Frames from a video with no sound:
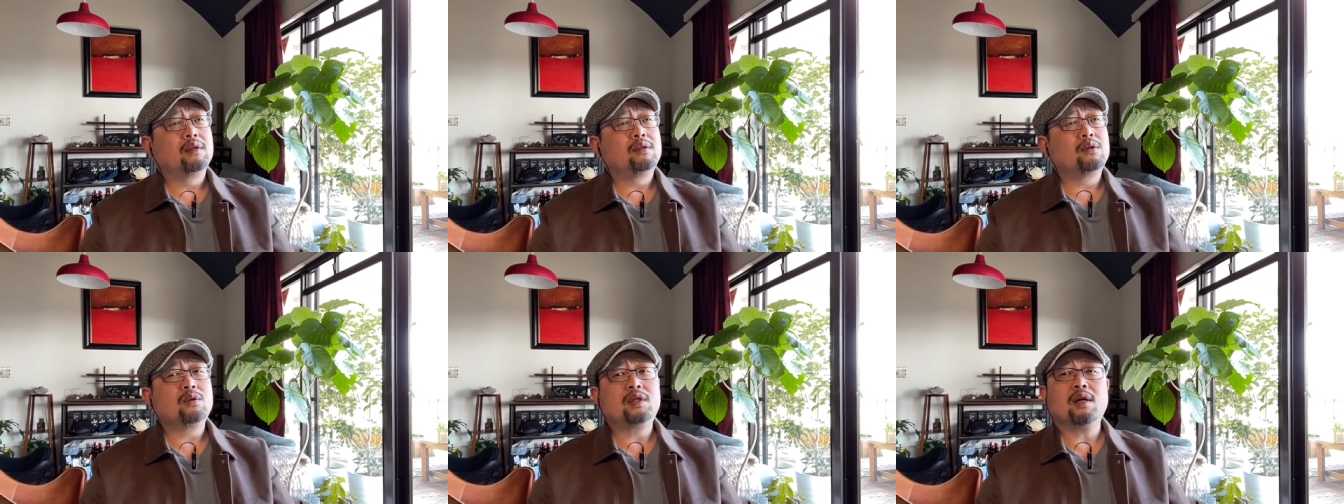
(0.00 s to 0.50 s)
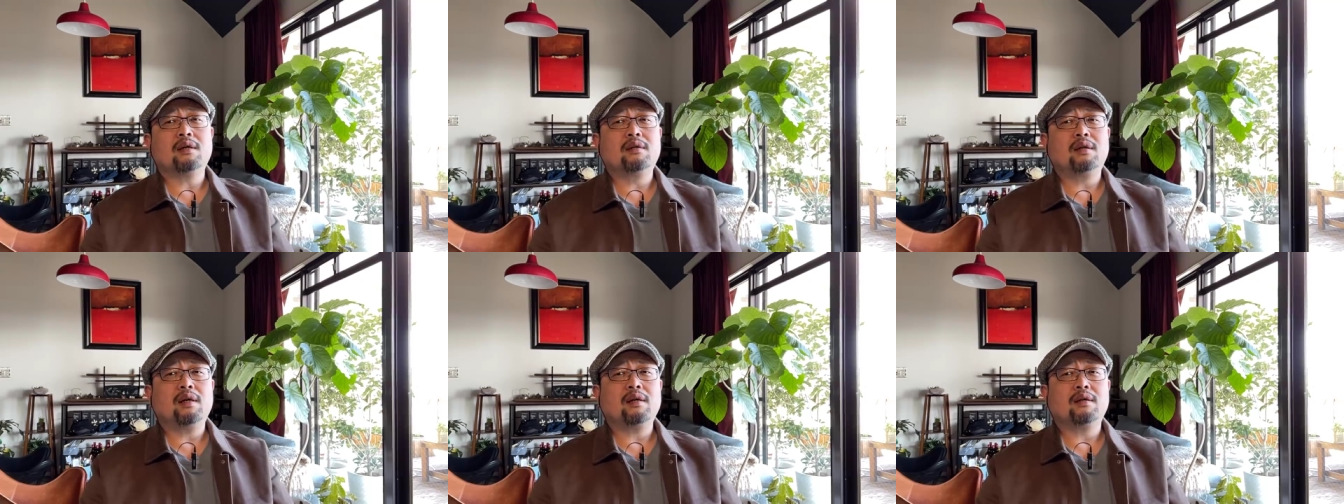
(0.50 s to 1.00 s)
就像
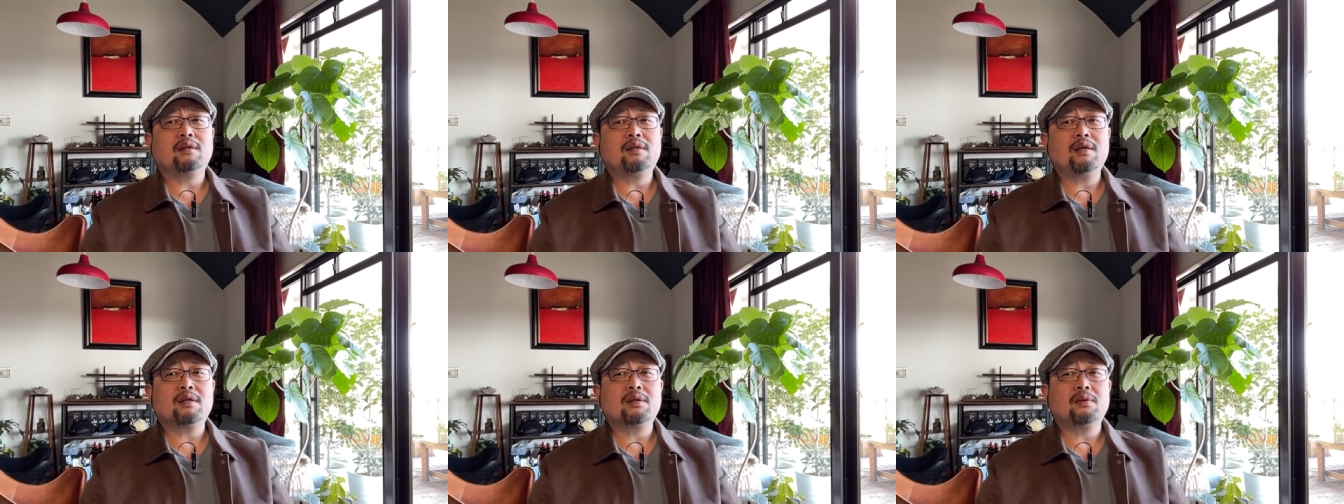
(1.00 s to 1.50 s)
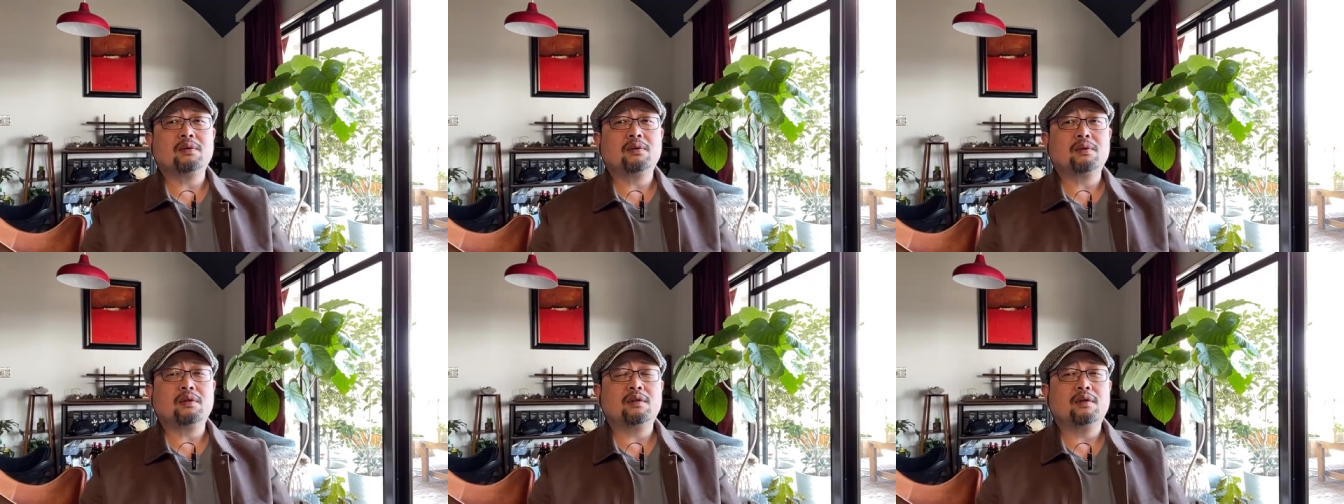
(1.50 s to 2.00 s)
是那个接收，
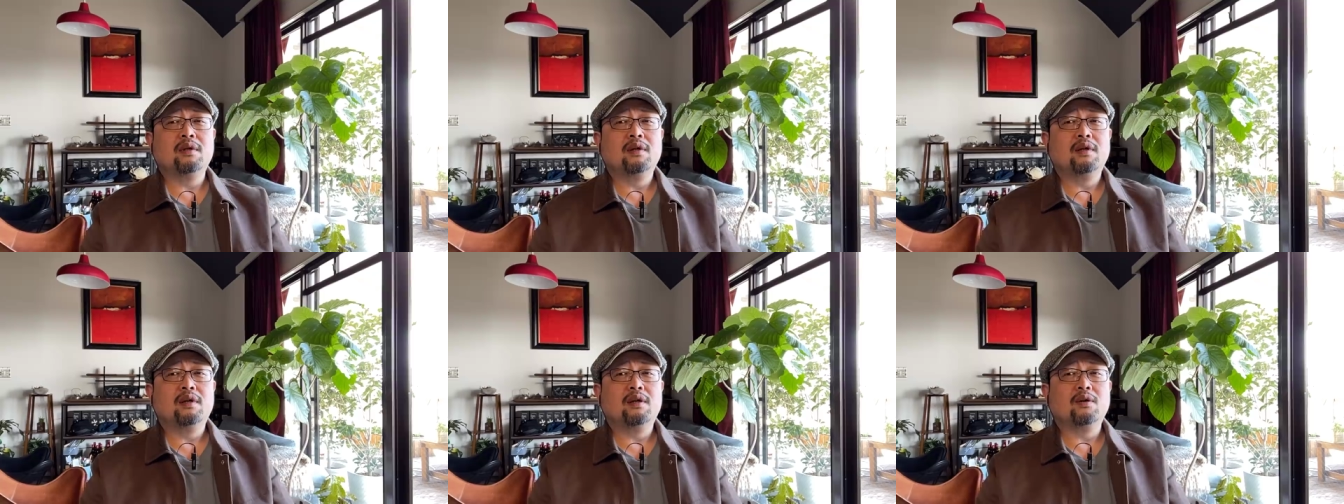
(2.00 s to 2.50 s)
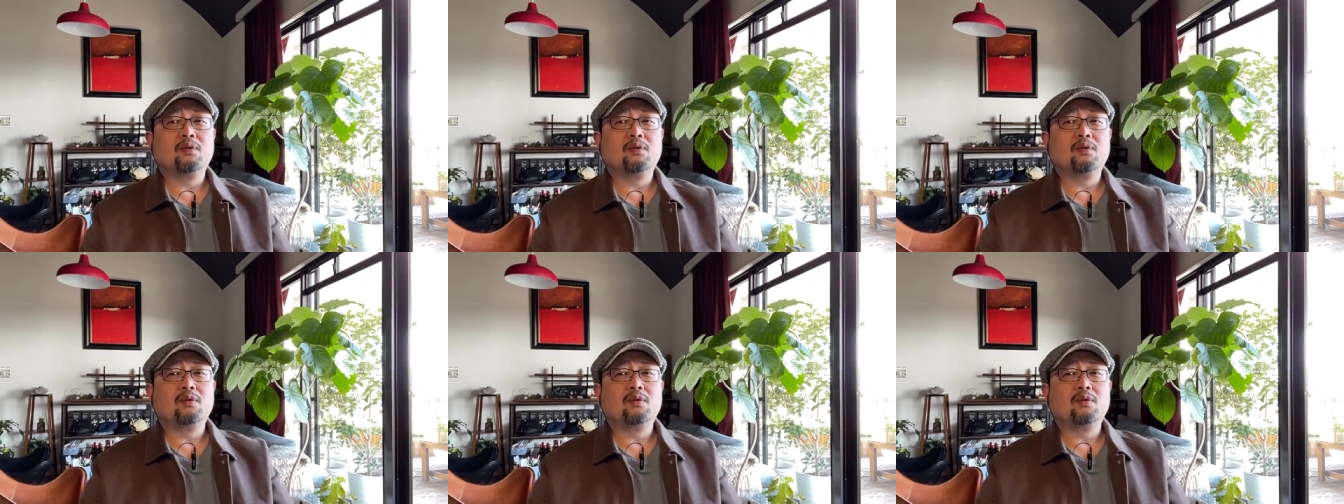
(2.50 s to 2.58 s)
就是呃，